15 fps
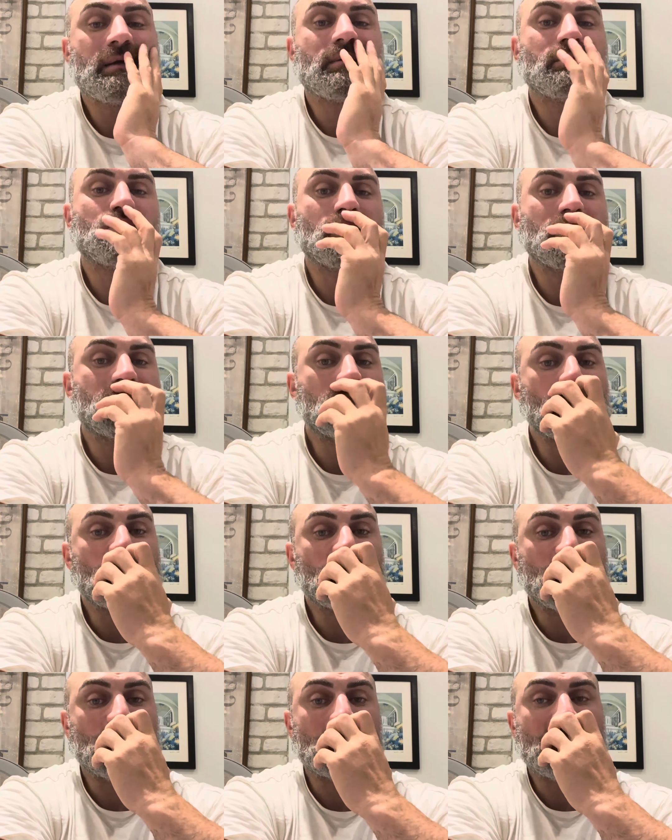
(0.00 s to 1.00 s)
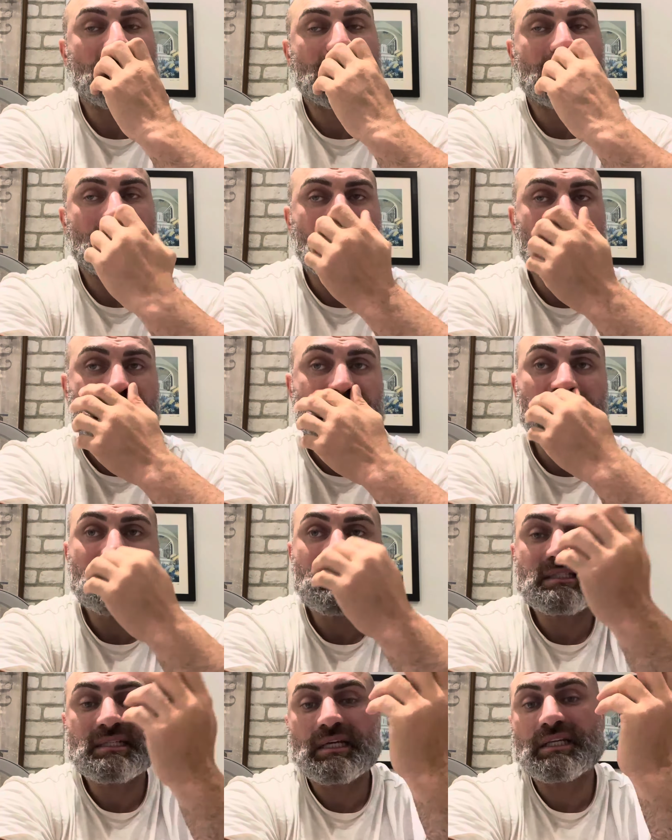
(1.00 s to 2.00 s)
Bunu bulmak lazım.
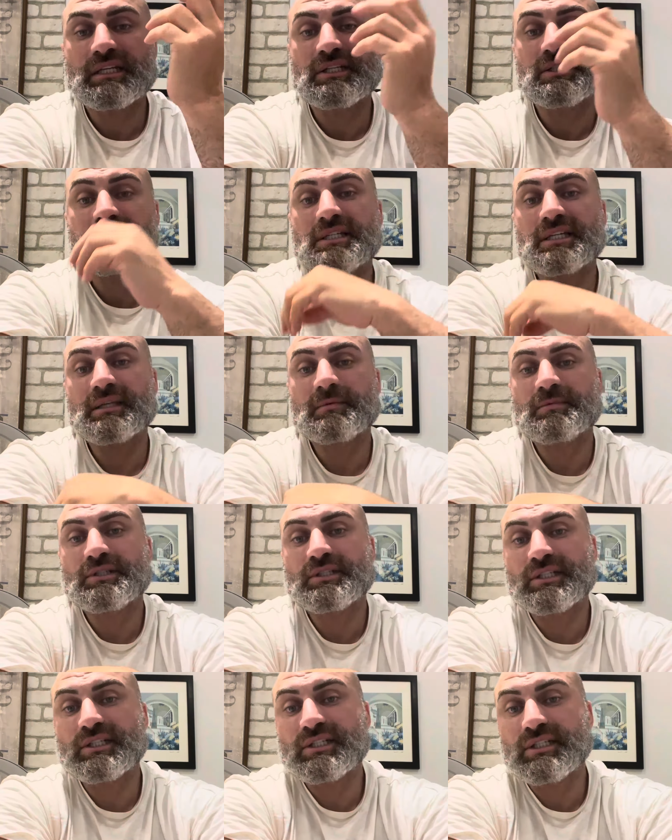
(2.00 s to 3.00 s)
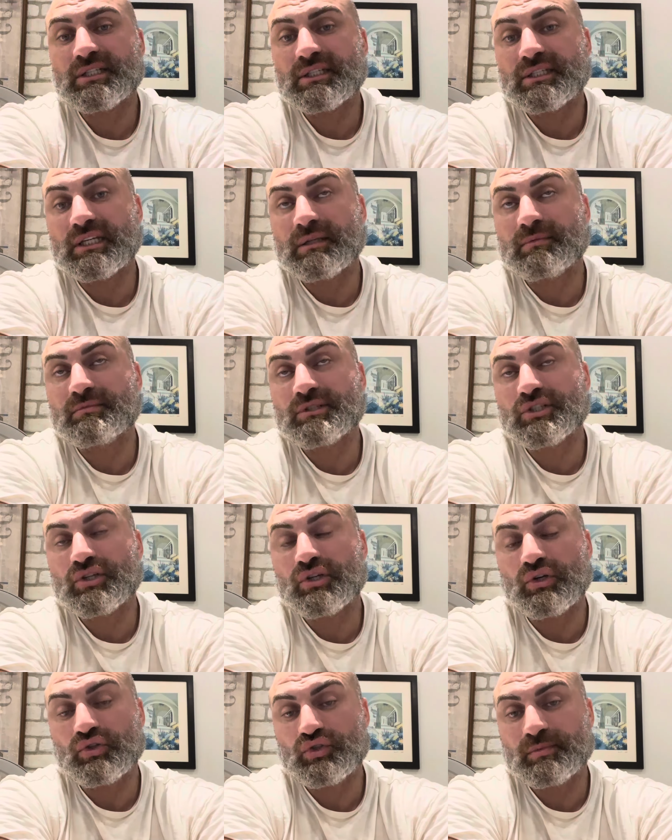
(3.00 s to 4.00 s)
Mesela kişi 70 kişi 70
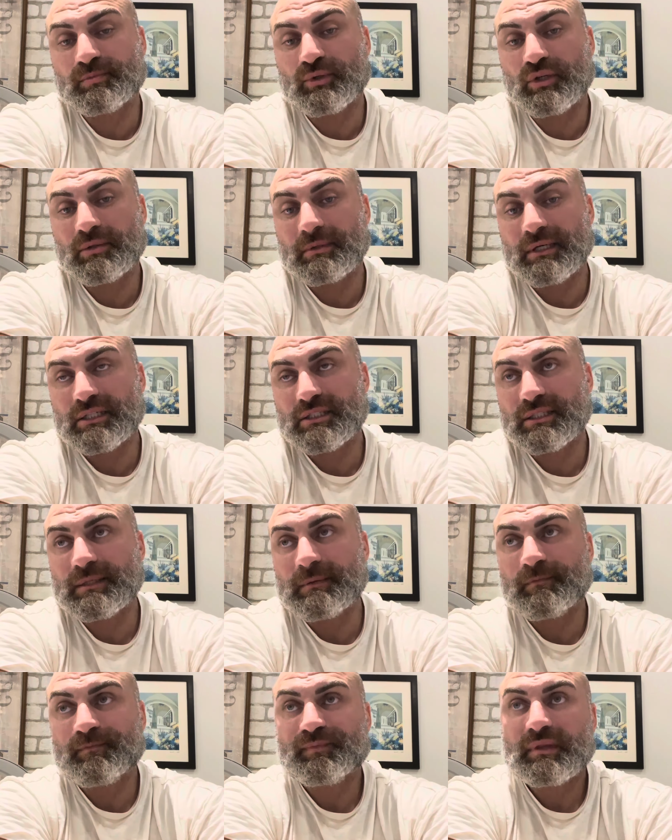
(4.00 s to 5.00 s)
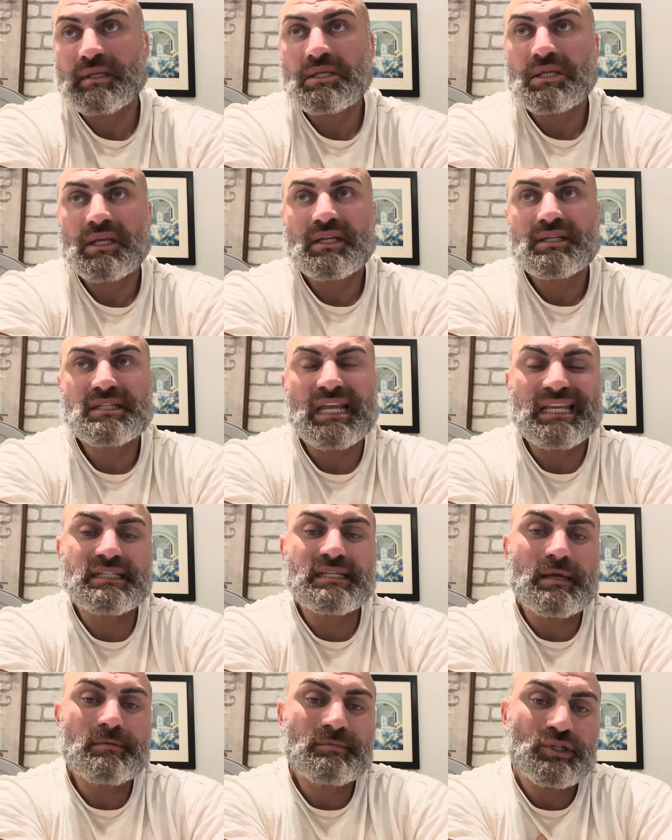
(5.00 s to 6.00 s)
kilo spora başlayıp
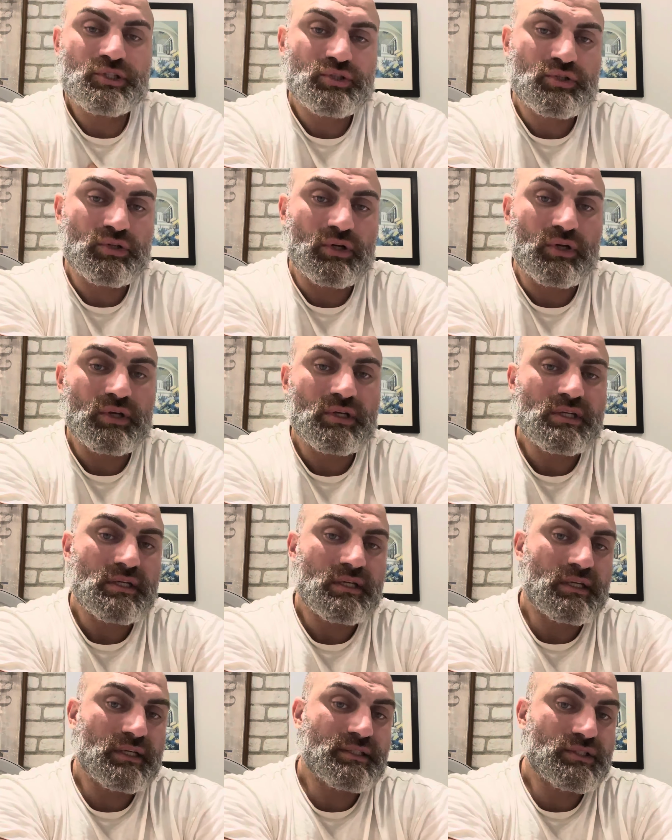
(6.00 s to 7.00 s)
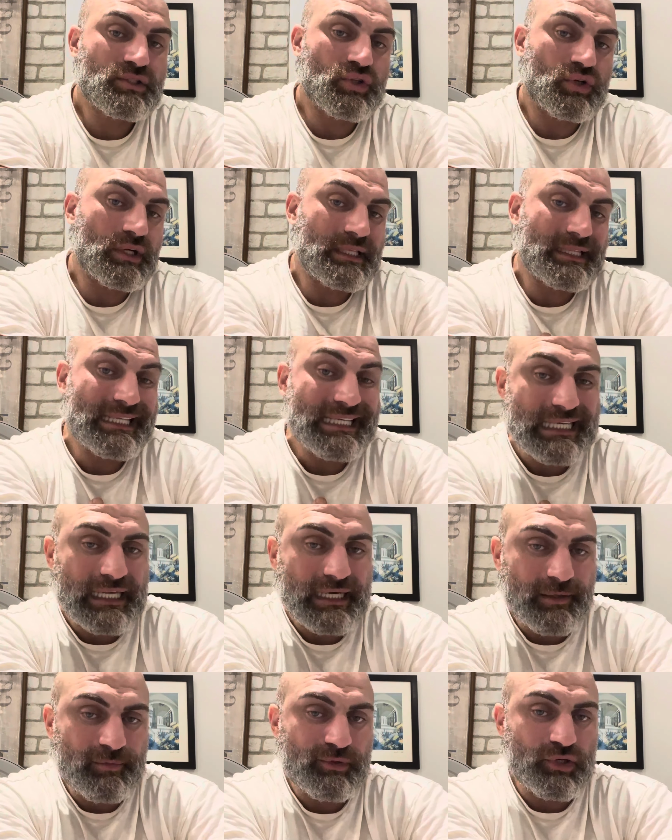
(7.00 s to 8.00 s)
85 kiloya e, steroidle
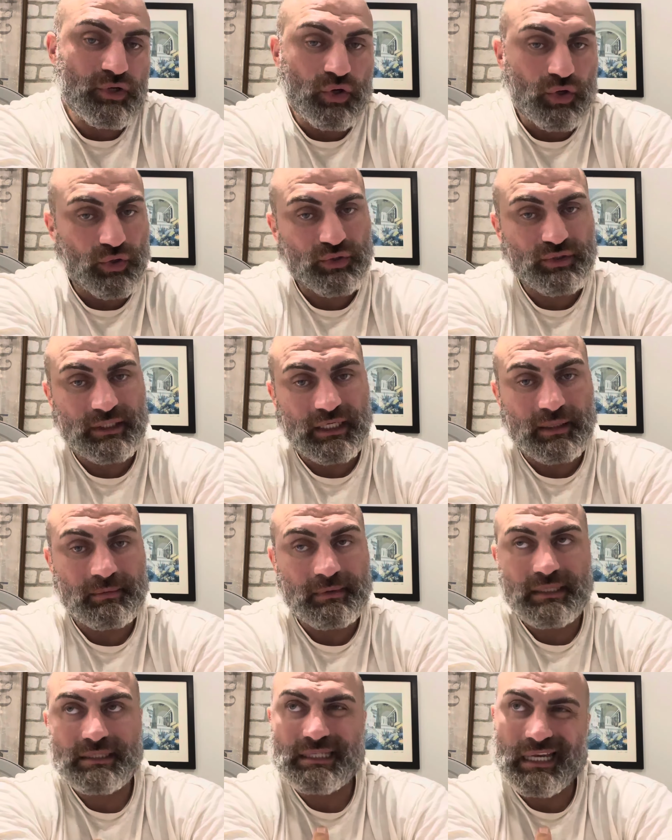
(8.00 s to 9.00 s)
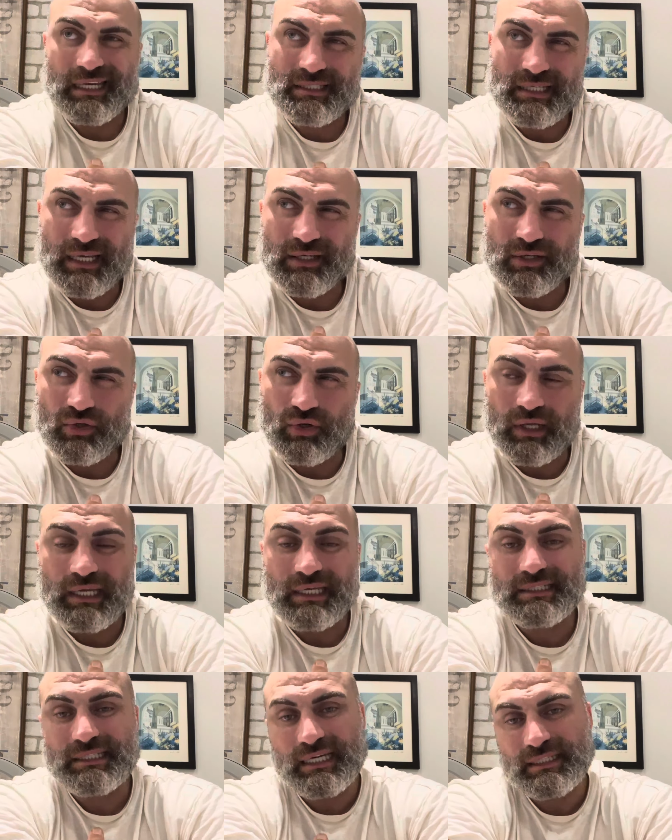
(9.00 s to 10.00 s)
gelebiliyor ortalama. 80
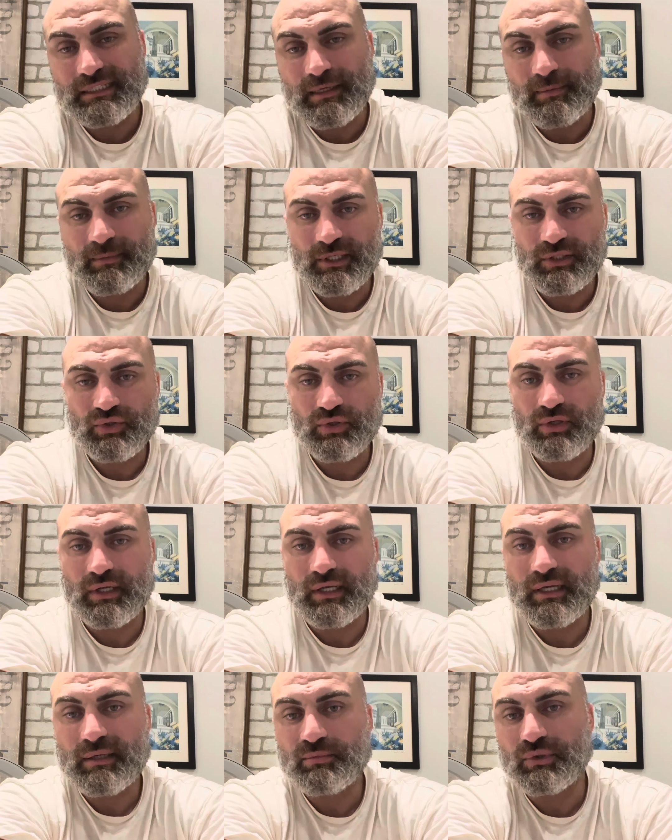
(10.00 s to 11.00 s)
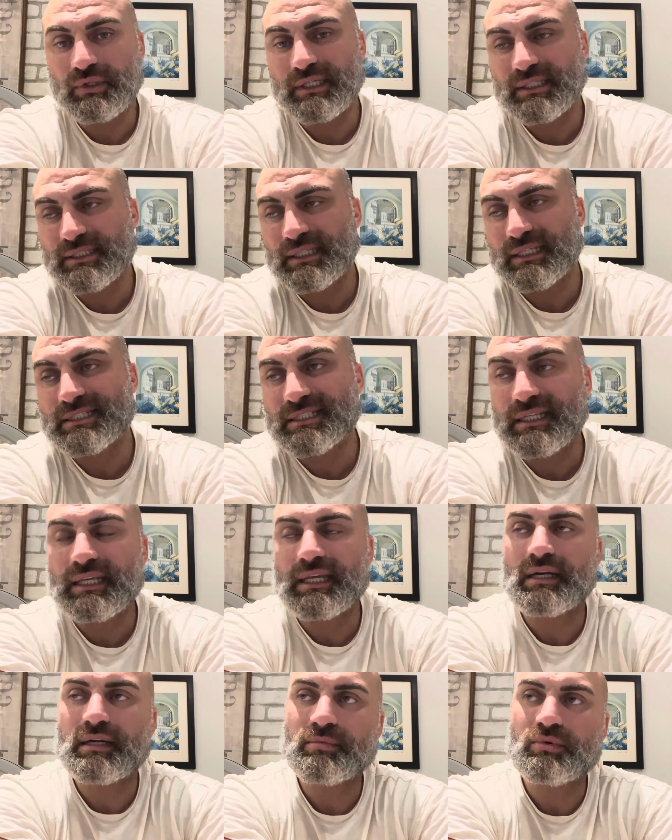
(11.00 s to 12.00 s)
kiloya, 85 kiloya bu ikisi arasında
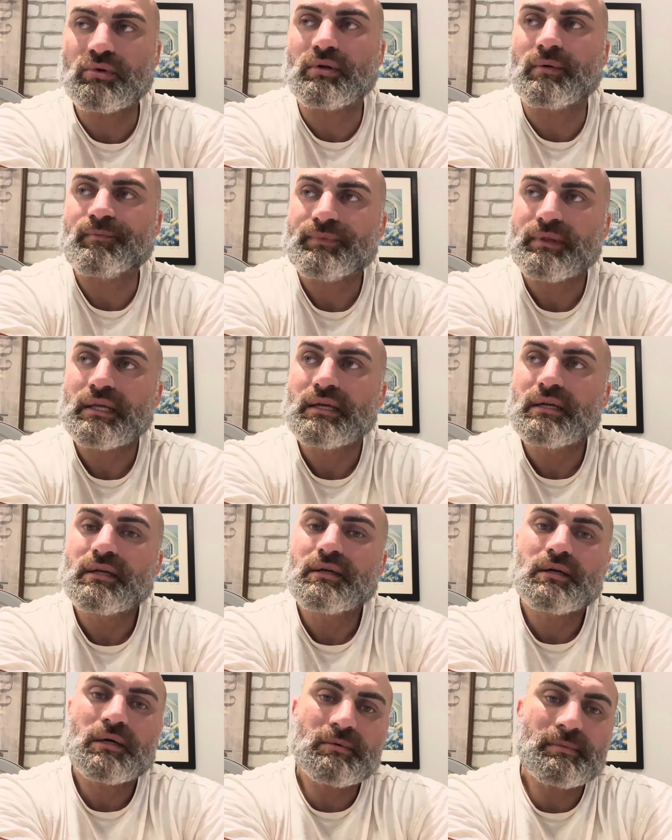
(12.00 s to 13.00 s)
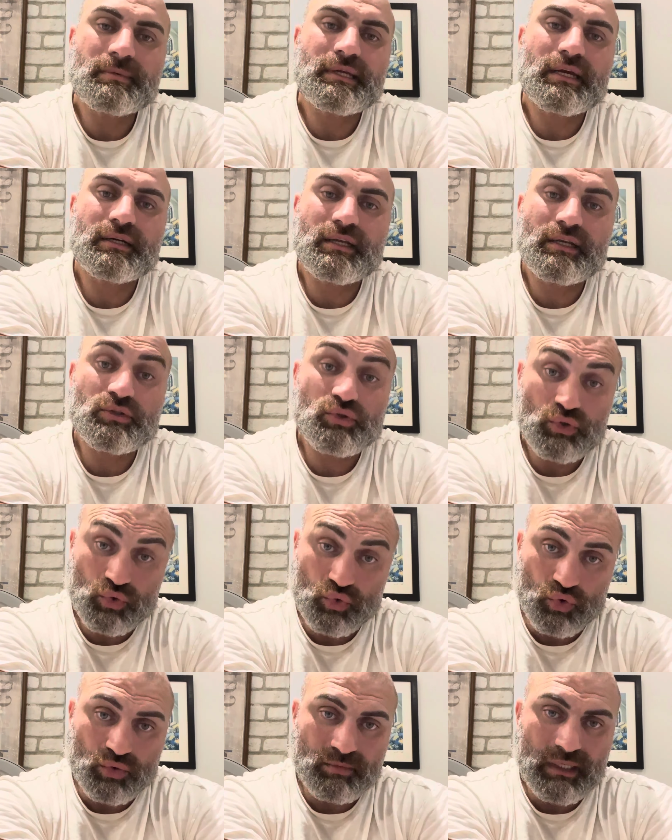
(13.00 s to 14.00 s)
gelebiliyor. Ama bir yerden
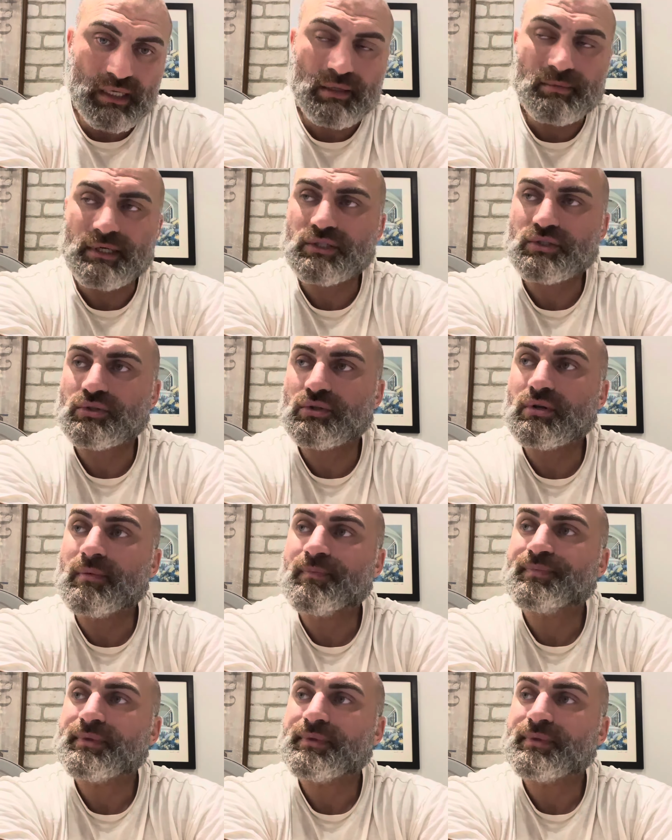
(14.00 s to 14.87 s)
sonra durmaya başlıyor.